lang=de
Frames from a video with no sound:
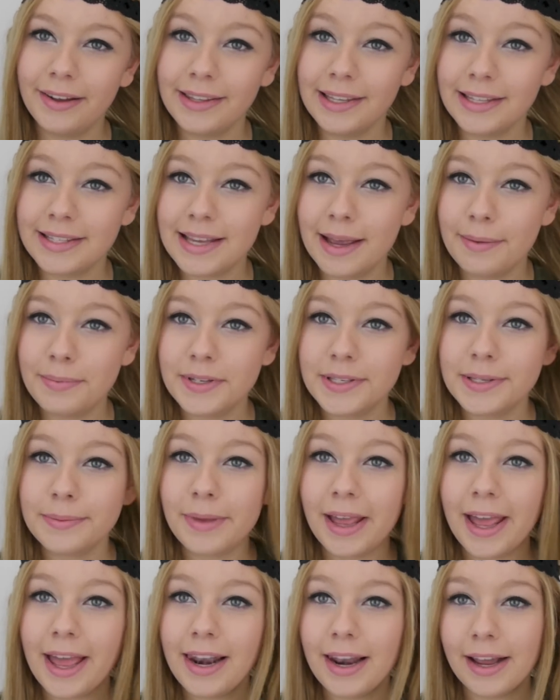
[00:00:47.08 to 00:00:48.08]
jetzt habe ich sie
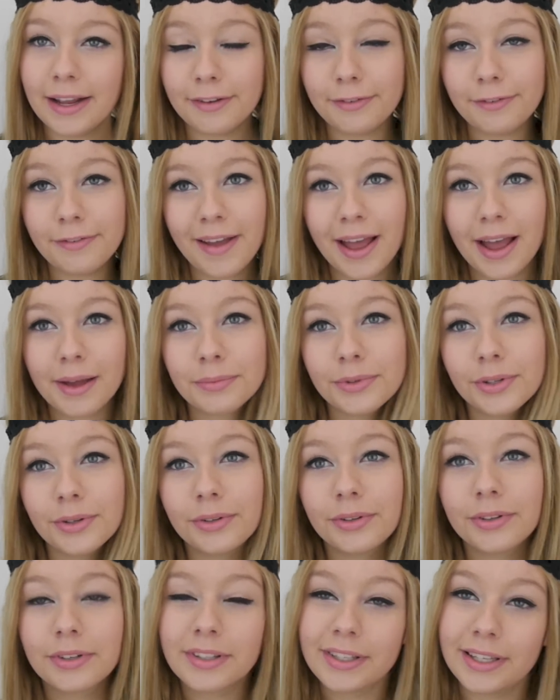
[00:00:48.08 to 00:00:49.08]
mir heller gefärbt
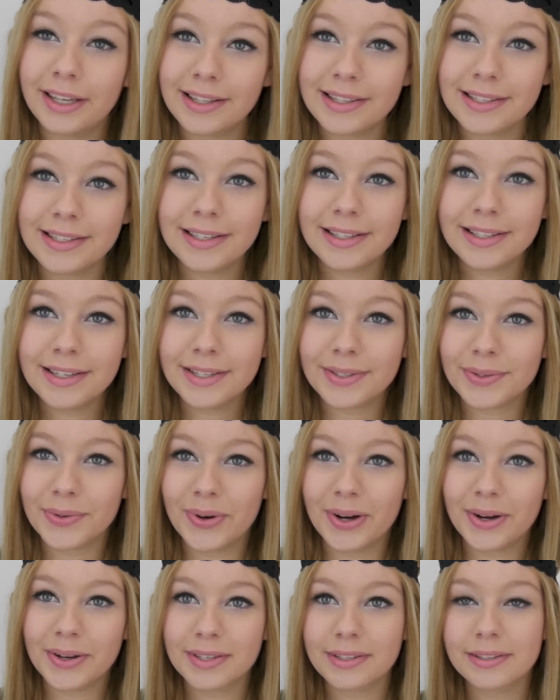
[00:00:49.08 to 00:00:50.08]
und jetzt sehen sie
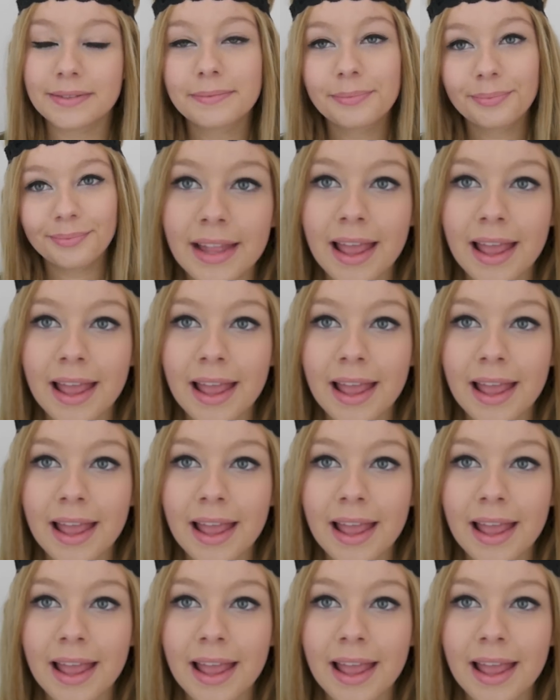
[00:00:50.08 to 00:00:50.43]
so aus.